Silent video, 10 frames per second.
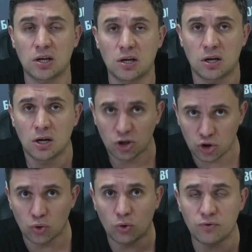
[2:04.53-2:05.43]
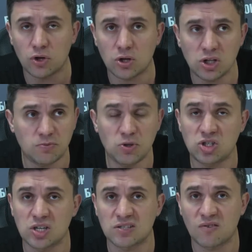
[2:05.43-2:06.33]
и чиновники. Есть
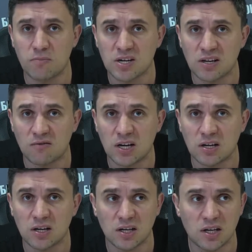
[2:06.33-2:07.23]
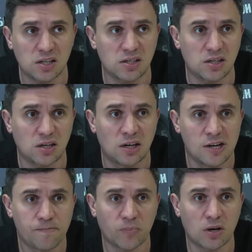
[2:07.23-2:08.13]
Министерство образования, есть э,
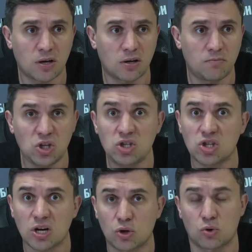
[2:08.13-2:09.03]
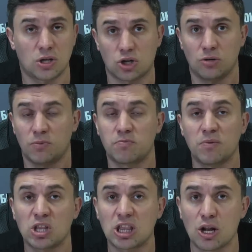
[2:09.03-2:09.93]
э, министры, которые должны быть
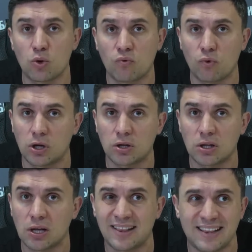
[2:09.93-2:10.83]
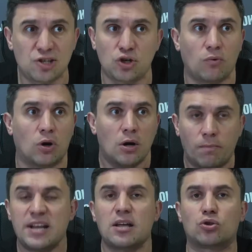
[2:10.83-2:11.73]
моментально уволены. Да? Для чего?
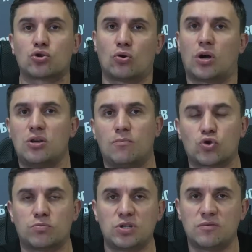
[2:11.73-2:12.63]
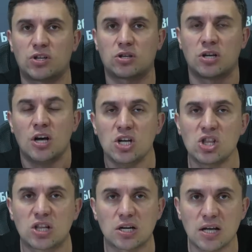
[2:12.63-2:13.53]
Понятно, что они, может быть, в этот
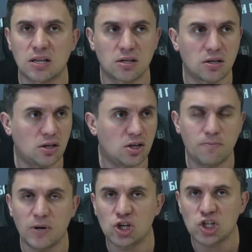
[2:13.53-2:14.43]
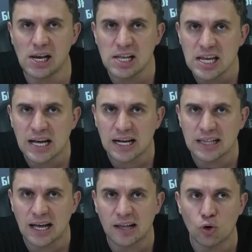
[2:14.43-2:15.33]
интернат и не приезжали
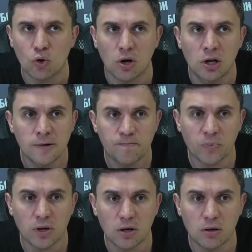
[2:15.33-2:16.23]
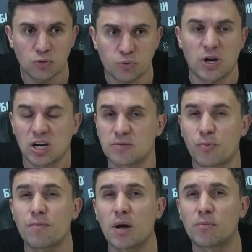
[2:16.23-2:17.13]
никогда, но э, мы же прекрасно
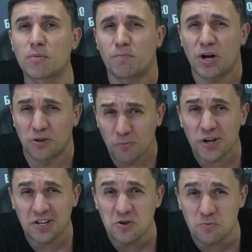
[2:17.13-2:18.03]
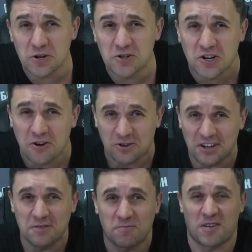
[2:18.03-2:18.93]
понимаем, поэтому они не приезжают.
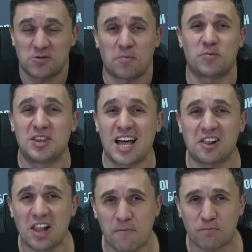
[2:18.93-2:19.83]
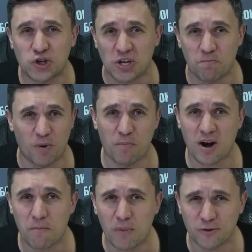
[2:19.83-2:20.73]
Им вообще до лампочки, им по
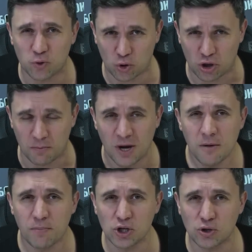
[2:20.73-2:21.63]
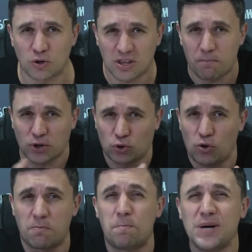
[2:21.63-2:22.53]
барабану, что там происходит. Там
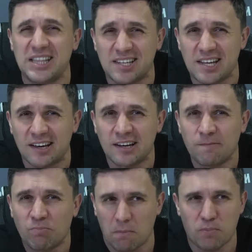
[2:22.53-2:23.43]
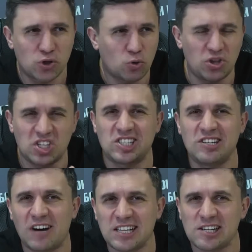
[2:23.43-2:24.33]
происходят пытки. Там происходит
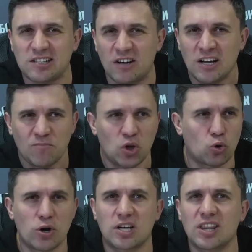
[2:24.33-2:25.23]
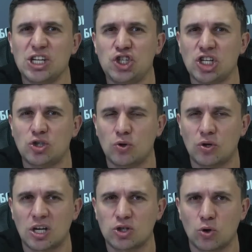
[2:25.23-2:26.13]
издевательство не только над честью и
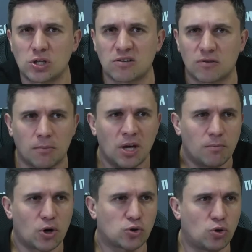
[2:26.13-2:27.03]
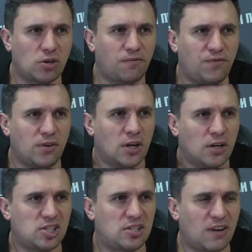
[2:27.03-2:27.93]
достоинством, там происходит фи-
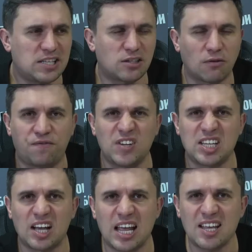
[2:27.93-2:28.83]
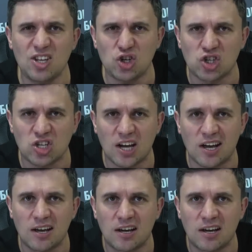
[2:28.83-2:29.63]
издевательство физиологическое.